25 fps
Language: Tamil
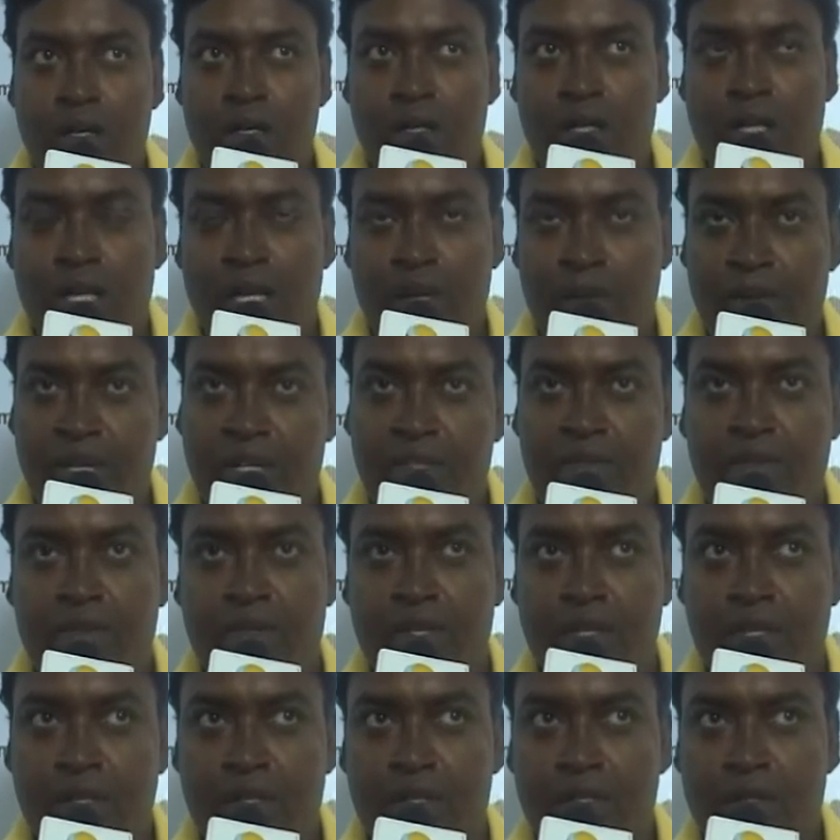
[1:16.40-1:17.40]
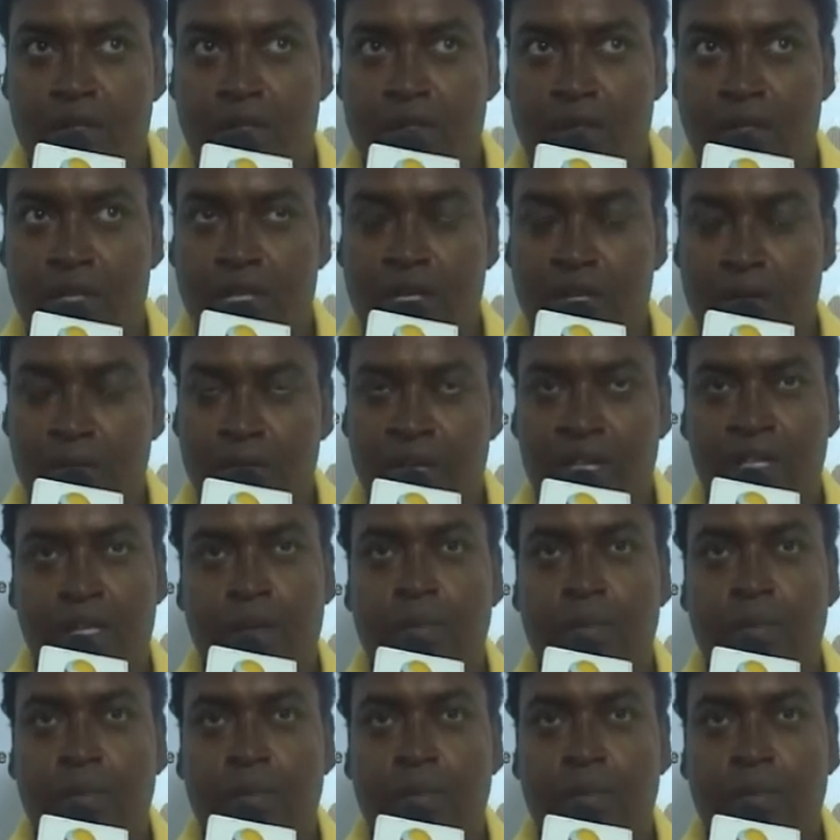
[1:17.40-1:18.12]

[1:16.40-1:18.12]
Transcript: கிளைமேக்ஸ் வந்து யாருமே